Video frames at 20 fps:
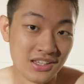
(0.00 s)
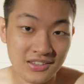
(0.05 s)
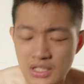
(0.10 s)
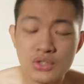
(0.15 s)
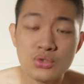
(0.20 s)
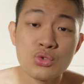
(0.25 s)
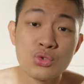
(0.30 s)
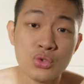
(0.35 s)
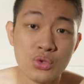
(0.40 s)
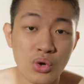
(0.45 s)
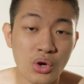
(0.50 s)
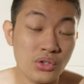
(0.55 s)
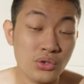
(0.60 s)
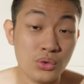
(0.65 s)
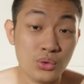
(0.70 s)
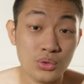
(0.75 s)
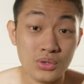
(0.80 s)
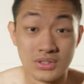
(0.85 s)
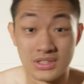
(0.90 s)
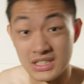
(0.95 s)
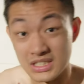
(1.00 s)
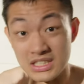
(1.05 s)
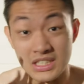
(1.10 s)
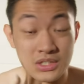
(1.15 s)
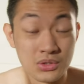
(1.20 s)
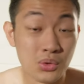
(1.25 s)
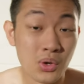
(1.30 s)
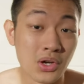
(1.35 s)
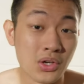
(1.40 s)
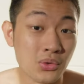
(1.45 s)
听说有很多的奇
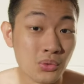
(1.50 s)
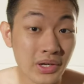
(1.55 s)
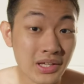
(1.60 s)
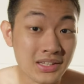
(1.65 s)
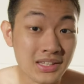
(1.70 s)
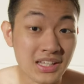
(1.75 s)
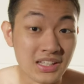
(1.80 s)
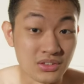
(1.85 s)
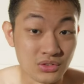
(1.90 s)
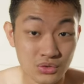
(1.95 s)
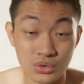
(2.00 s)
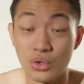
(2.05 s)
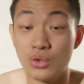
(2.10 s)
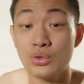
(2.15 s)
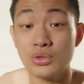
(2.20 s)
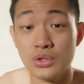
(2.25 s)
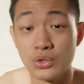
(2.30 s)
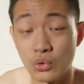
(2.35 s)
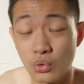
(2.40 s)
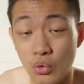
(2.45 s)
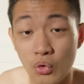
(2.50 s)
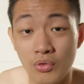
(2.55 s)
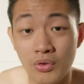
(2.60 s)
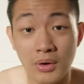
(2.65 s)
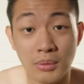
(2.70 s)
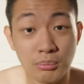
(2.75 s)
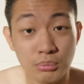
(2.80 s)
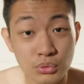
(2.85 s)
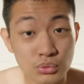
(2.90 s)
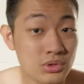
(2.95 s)
怪规定都是国
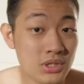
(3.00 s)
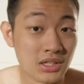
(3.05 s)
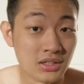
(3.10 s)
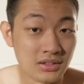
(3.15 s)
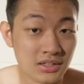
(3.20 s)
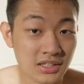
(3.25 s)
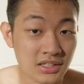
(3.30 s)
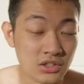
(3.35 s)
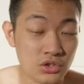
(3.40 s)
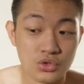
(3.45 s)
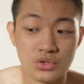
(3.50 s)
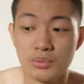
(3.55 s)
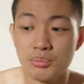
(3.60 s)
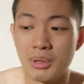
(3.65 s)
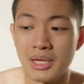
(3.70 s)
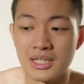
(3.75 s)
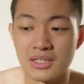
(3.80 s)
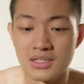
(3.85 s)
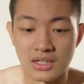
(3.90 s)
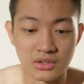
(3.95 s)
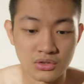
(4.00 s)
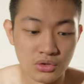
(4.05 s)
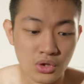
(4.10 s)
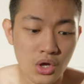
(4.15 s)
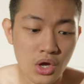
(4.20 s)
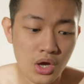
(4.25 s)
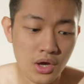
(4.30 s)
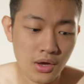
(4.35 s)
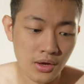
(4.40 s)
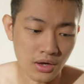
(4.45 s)
防部长定的，就是平常
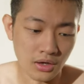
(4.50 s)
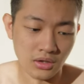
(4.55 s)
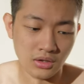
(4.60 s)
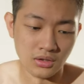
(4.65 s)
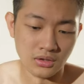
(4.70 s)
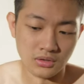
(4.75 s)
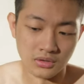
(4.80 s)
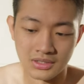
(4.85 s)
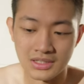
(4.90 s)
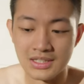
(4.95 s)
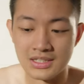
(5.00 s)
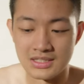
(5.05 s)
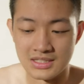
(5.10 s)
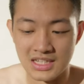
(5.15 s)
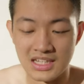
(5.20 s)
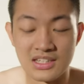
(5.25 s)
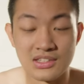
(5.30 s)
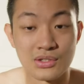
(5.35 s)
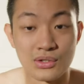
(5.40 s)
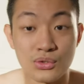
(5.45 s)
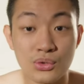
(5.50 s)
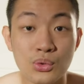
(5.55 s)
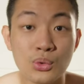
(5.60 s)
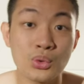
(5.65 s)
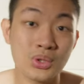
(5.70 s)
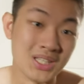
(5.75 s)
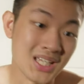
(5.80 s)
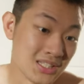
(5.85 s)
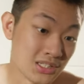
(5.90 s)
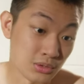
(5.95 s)
呃可以轻松过，
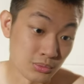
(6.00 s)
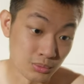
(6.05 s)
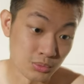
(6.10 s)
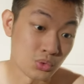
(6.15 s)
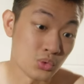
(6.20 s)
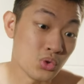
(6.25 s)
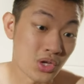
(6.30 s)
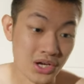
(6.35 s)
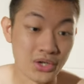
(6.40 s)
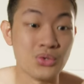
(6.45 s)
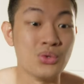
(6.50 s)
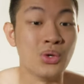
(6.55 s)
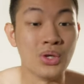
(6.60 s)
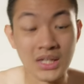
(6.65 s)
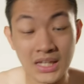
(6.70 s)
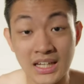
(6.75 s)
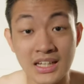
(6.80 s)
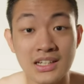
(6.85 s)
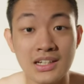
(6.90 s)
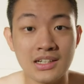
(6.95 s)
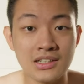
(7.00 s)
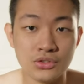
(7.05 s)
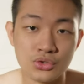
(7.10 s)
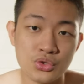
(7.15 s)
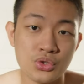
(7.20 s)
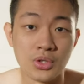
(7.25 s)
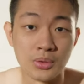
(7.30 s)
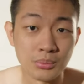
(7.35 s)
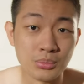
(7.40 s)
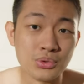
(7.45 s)
但是越来越严格，
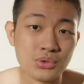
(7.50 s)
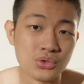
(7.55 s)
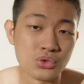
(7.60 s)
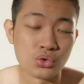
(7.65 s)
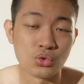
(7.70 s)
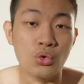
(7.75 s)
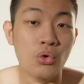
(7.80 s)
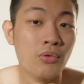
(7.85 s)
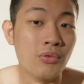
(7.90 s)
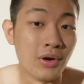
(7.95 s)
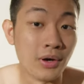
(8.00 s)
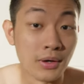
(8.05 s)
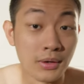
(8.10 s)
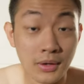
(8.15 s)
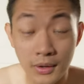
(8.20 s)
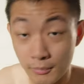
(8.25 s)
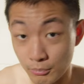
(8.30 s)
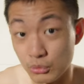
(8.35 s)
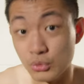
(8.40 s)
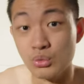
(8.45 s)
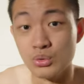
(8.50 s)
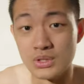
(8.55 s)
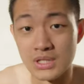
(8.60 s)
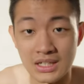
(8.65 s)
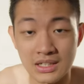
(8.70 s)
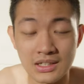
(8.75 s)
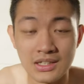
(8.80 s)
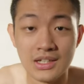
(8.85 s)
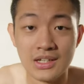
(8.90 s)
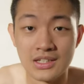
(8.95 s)
全部都是国防部长
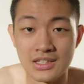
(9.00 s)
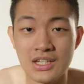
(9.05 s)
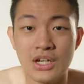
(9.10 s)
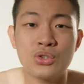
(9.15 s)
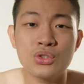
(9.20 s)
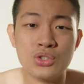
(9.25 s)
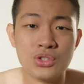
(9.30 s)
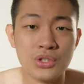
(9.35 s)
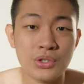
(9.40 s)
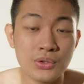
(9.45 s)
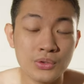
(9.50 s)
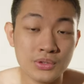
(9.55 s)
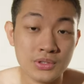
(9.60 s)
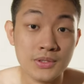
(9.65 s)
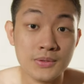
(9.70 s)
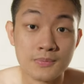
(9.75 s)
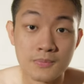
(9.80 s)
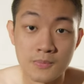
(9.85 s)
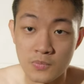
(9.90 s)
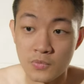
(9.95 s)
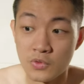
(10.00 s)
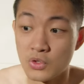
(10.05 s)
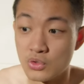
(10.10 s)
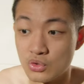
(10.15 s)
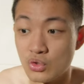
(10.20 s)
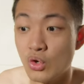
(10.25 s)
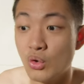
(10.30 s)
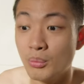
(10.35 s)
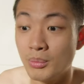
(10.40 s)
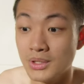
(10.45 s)
要求的。
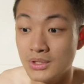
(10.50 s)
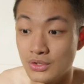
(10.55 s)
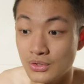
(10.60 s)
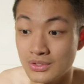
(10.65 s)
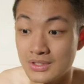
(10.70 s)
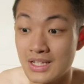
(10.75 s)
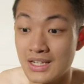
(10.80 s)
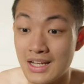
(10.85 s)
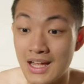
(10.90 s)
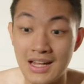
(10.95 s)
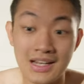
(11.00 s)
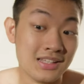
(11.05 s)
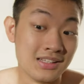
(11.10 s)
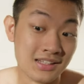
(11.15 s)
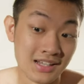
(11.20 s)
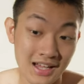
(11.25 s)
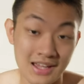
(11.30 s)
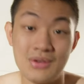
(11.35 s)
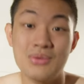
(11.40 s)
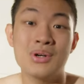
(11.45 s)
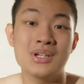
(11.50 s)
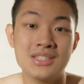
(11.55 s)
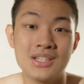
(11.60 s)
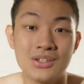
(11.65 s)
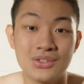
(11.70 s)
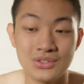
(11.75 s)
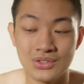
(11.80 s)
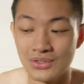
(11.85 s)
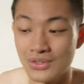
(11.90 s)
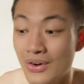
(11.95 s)
所以我们就是在那里开玩笑
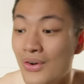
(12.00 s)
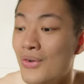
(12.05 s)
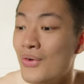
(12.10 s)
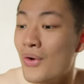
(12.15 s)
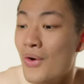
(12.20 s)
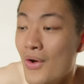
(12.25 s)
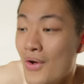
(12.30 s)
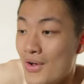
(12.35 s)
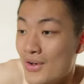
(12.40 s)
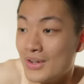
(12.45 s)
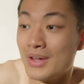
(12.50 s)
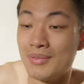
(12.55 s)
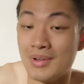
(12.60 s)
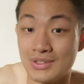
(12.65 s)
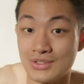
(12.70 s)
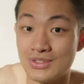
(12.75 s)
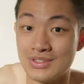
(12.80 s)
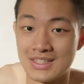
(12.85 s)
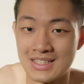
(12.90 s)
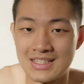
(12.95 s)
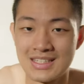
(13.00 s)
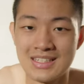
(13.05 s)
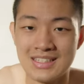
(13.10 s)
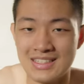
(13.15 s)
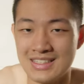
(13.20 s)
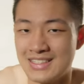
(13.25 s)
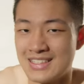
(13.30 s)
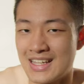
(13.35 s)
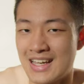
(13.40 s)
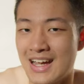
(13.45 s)
说，要不要去刺
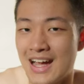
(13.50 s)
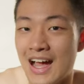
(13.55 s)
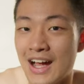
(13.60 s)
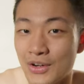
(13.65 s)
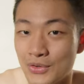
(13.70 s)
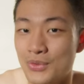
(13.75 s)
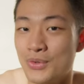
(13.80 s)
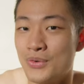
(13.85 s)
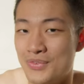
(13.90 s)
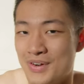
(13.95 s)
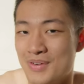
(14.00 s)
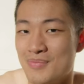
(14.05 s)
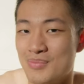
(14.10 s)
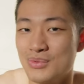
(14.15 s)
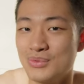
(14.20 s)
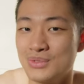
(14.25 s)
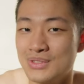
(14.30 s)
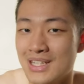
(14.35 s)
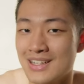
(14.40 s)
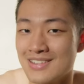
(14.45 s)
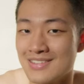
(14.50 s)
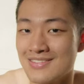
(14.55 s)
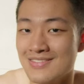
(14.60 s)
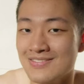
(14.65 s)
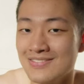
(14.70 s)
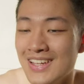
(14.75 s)
杀国防部长？